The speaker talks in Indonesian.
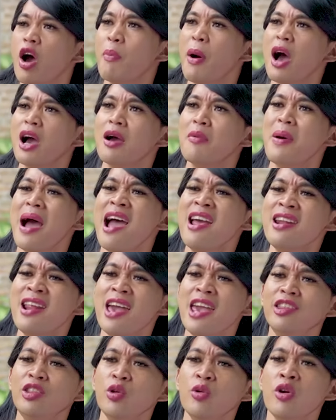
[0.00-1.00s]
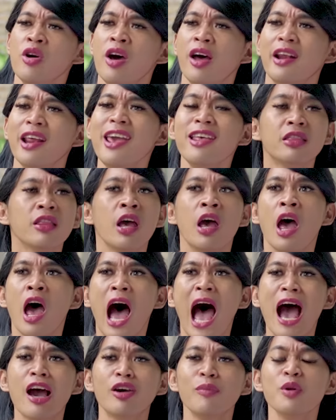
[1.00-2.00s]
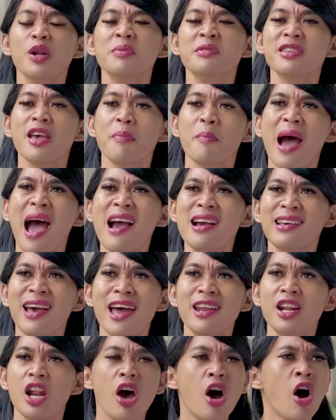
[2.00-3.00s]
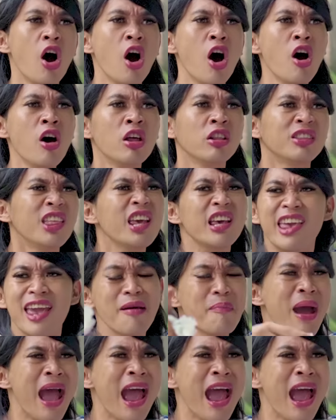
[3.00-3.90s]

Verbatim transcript: ke kemana itu Rit Aku belum siap makan loh. kayak